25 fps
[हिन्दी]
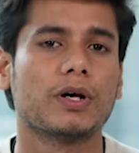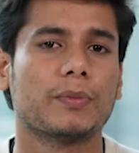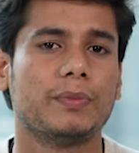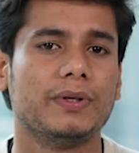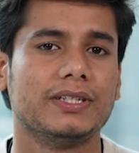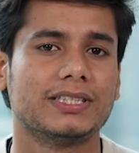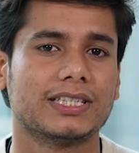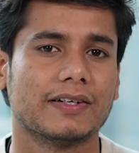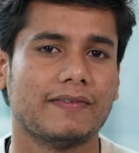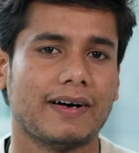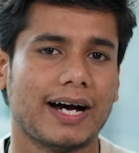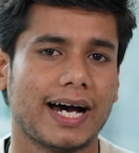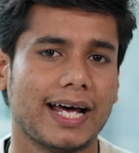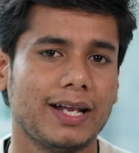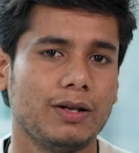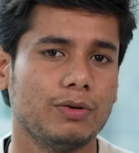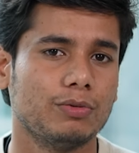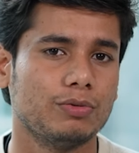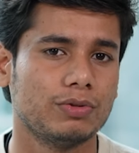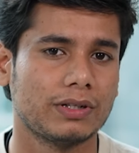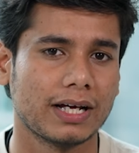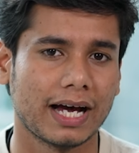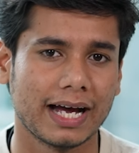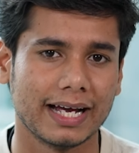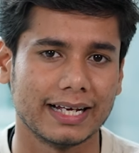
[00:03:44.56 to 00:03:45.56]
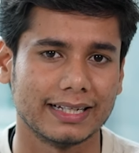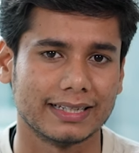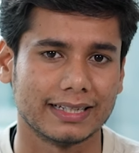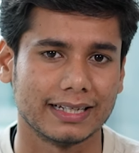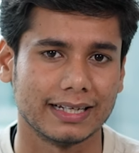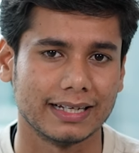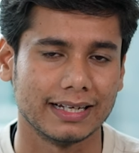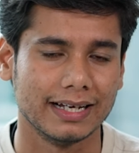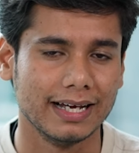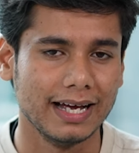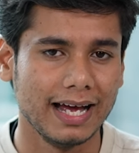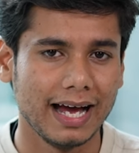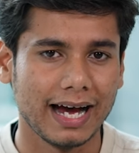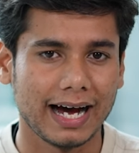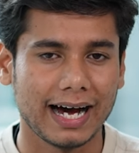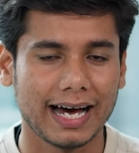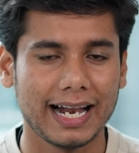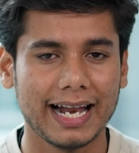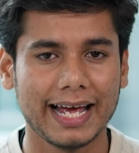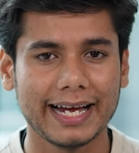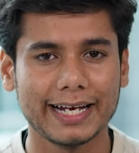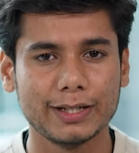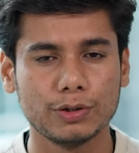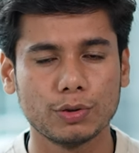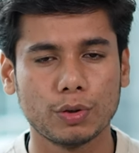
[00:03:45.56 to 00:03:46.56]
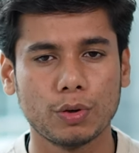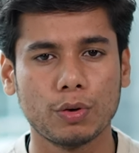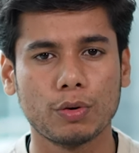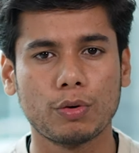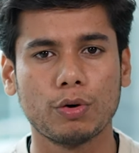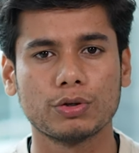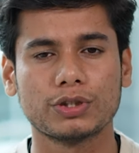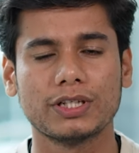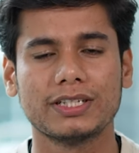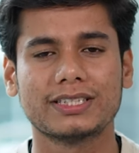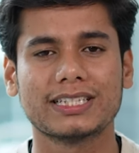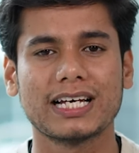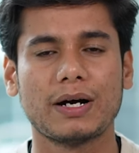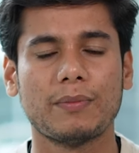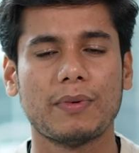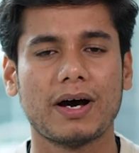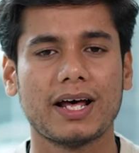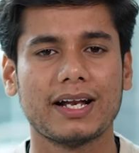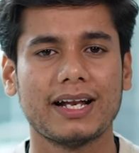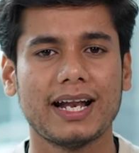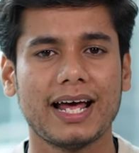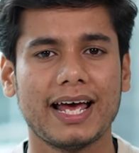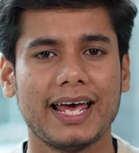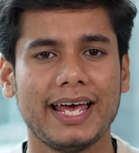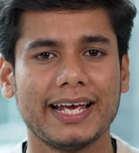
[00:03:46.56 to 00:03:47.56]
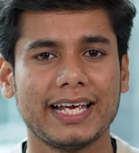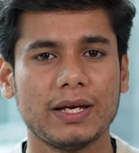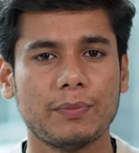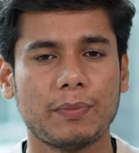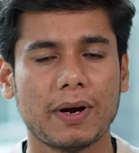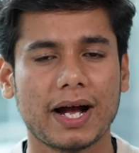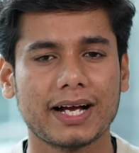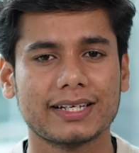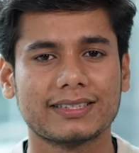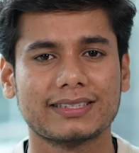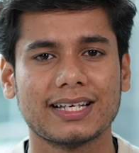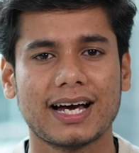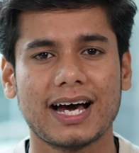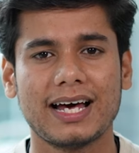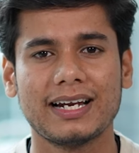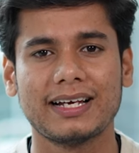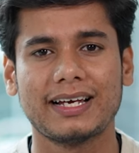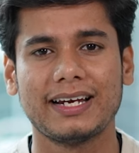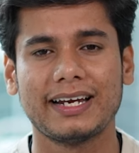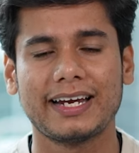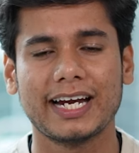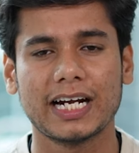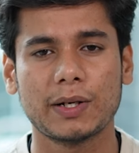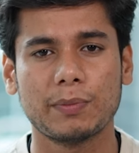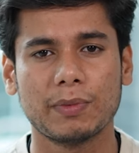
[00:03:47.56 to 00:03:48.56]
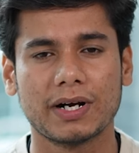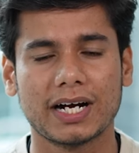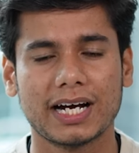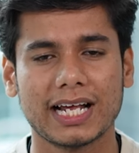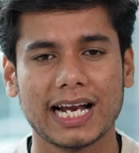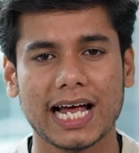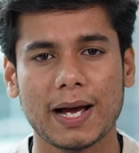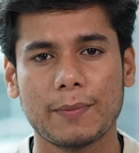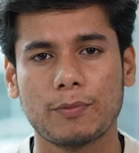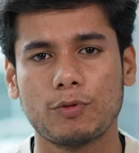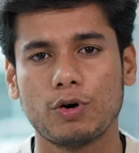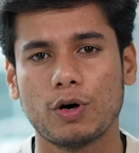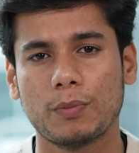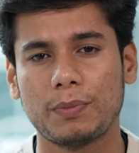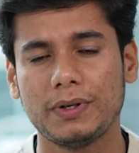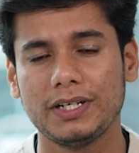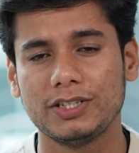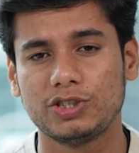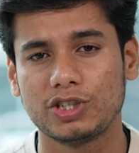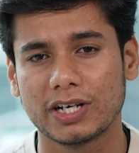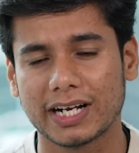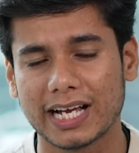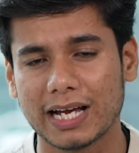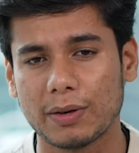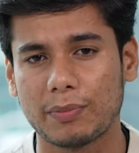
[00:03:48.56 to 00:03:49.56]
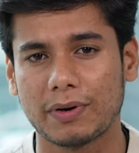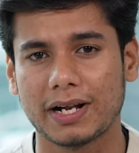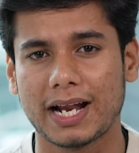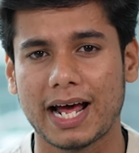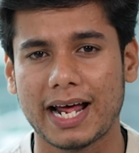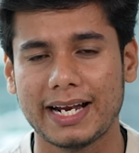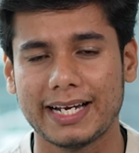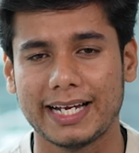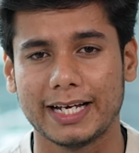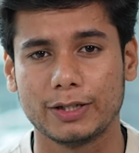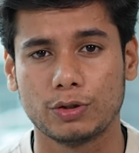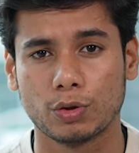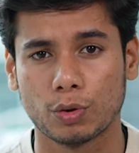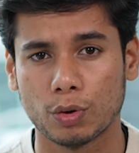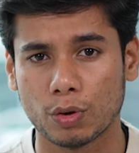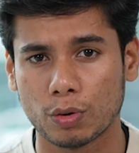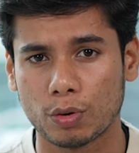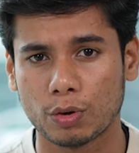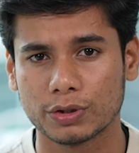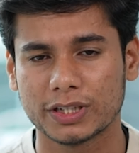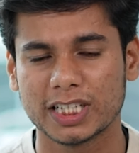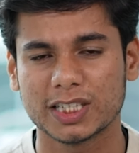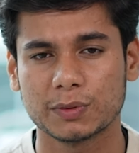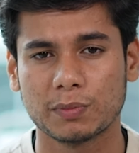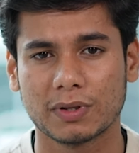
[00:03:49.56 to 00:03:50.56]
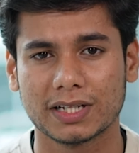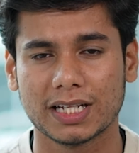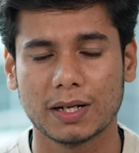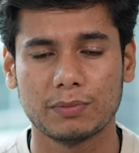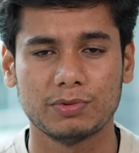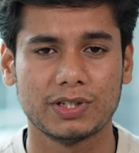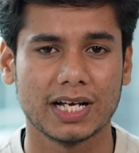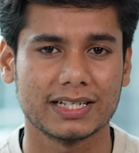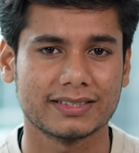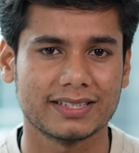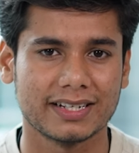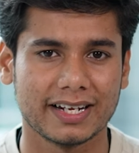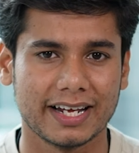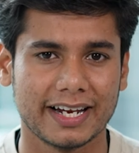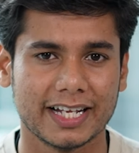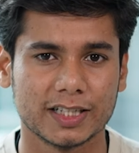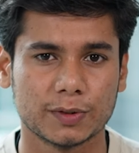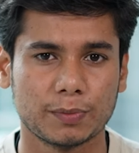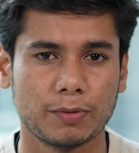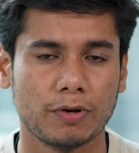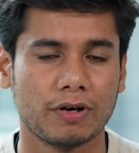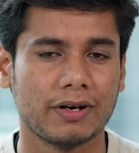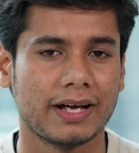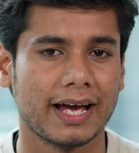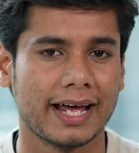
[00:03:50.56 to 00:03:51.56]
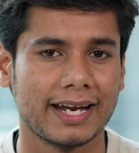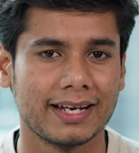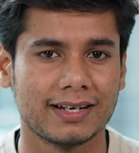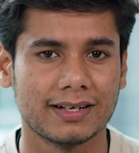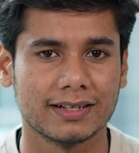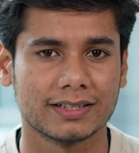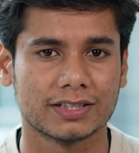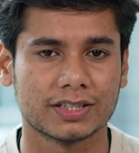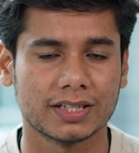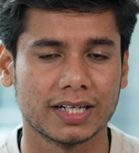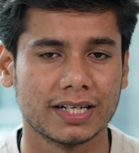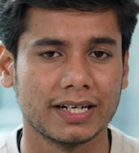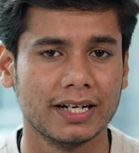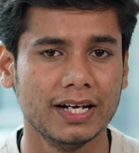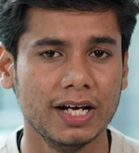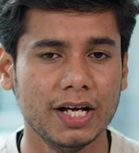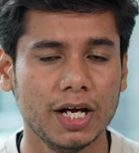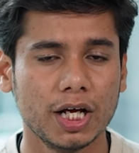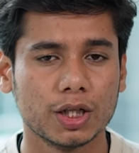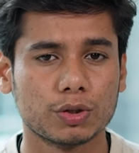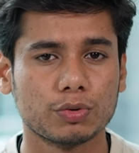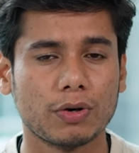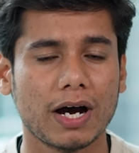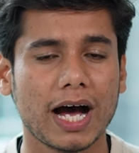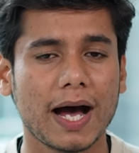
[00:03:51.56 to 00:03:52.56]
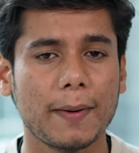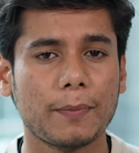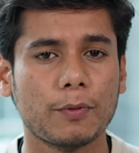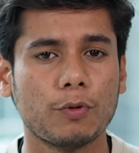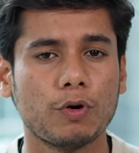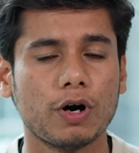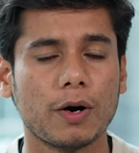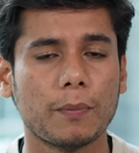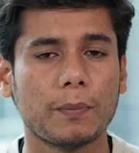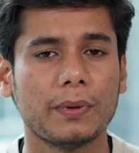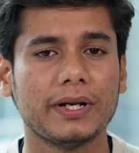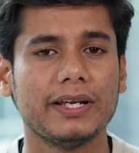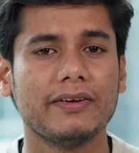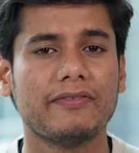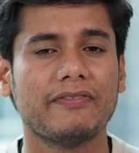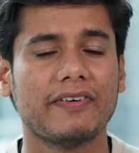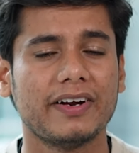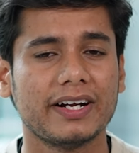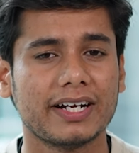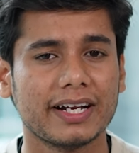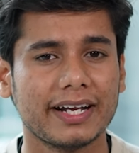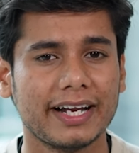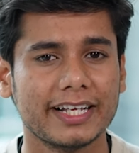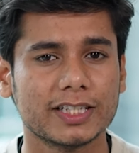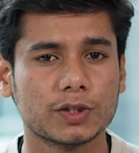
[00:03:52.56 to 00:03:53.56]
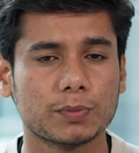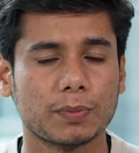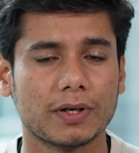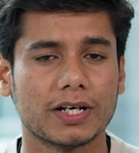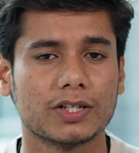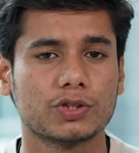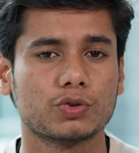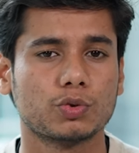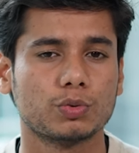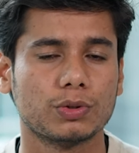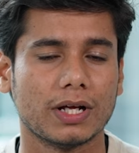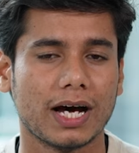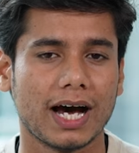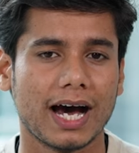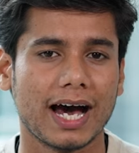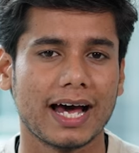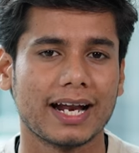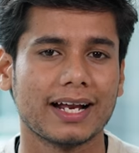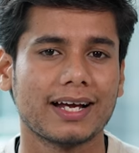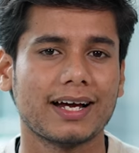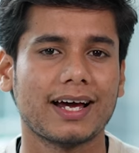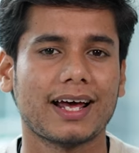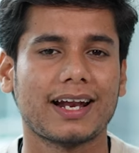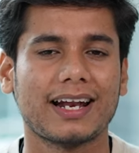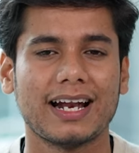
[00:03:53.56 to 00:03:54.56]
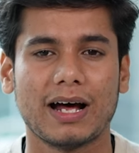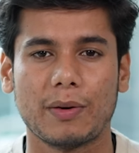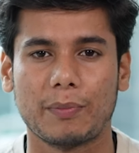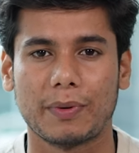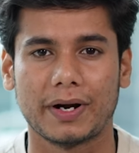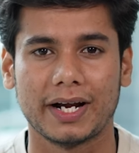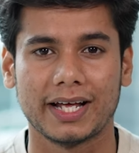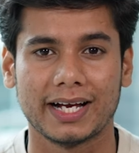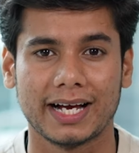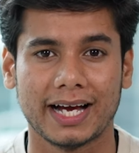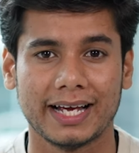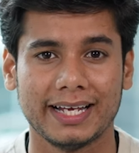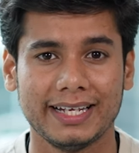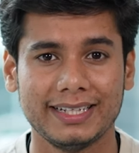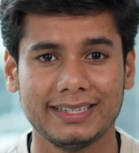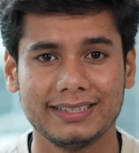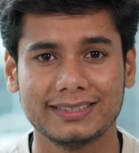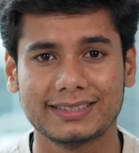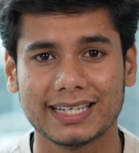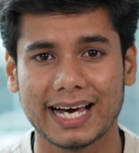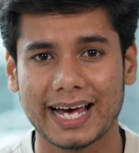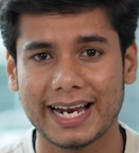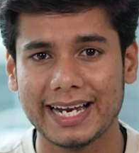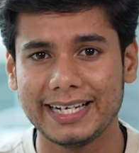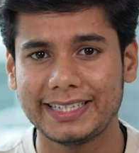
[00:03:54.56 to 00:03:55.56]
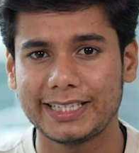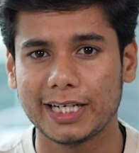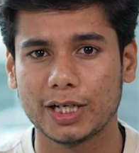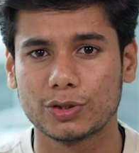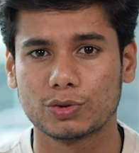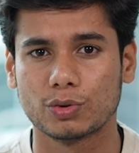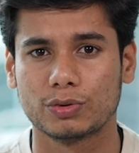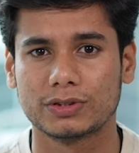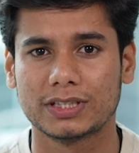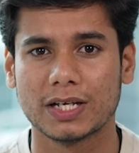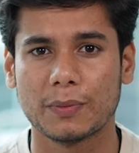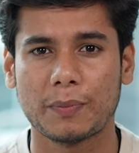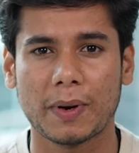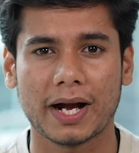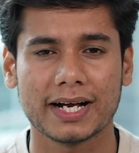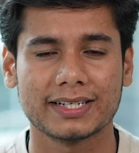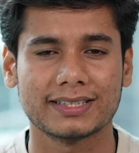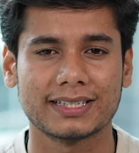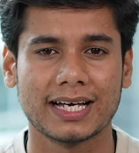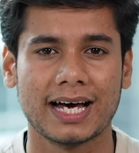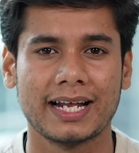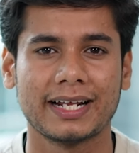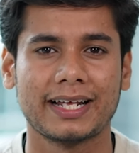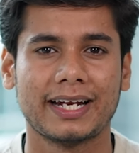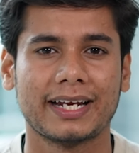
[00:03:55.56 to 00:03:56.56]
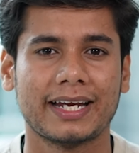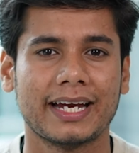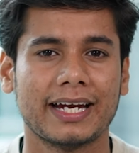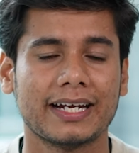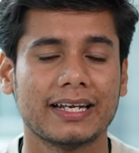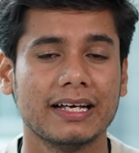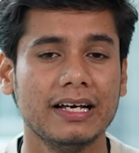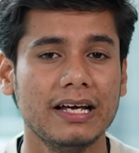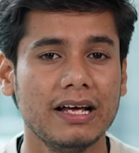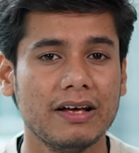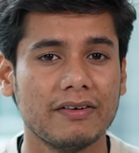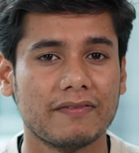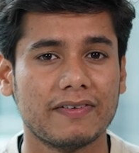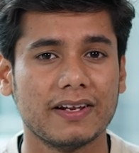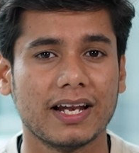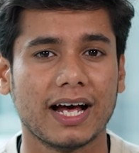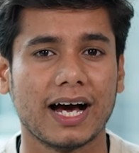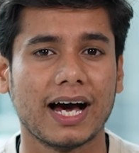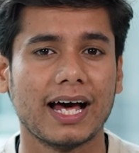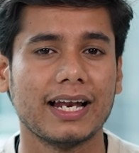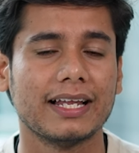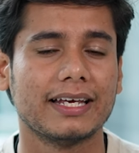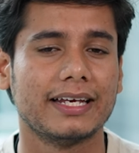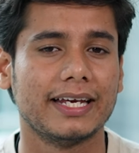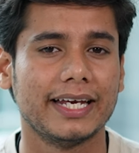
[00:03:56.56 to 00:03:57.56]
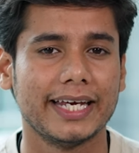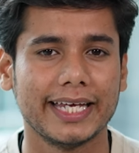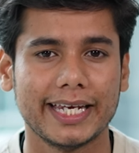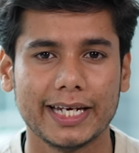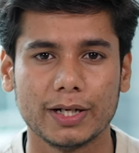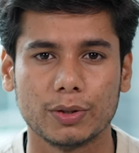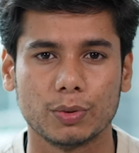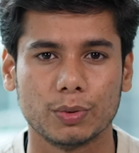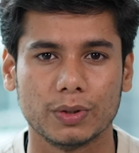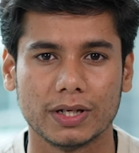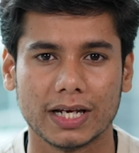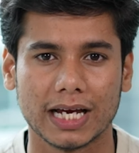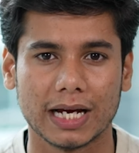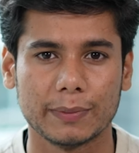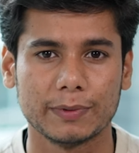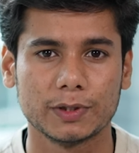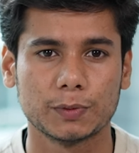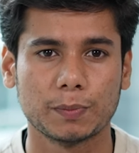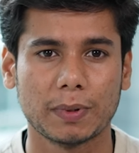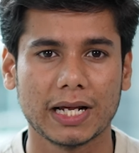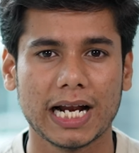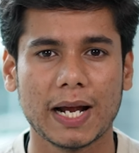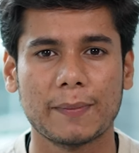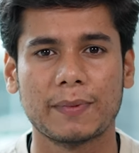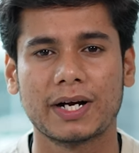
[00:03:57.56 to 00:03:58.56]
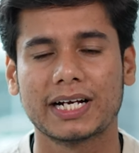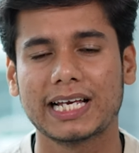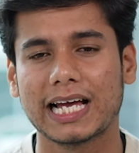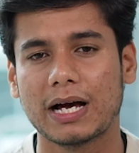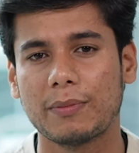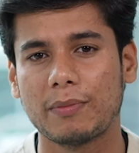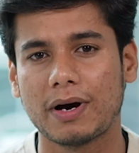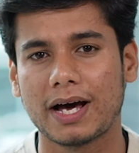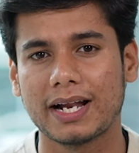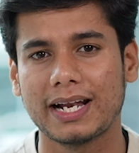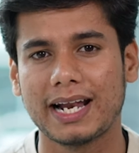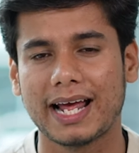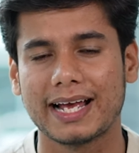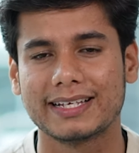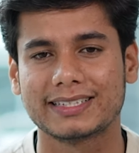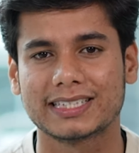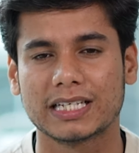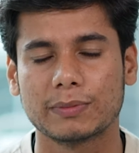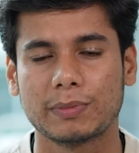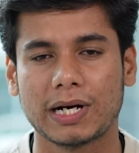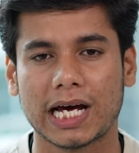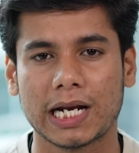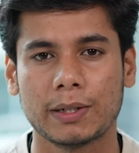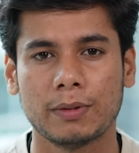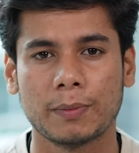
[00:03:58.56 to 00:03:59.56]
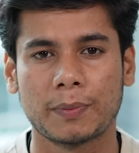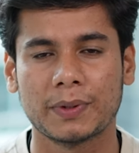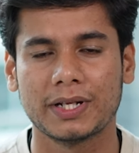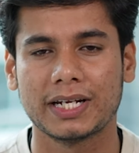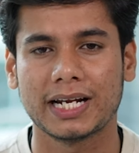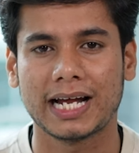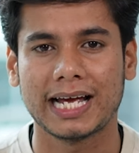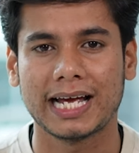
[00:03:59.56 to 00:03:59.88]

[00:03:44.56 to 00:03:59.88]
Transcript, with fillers: पर भी सवाल उठाए थे हालांकि दोनों कोचेस का मानना है कि पाकिस्तान क्रिकेट में अगर आपको अपनी जगह बनानी है दोनों कोचेस मतलब जैसन गिलेस्पी और गैरी कस्टन तो आपको अपनी फिटनेस पर सुधार करना पड़ेगा इन सारी चीजों से पाकिस्तान क्रिकेट फिलहाल घिरी हुई है अब इस पर आपका क्या मानना है इसके बारे में अपनी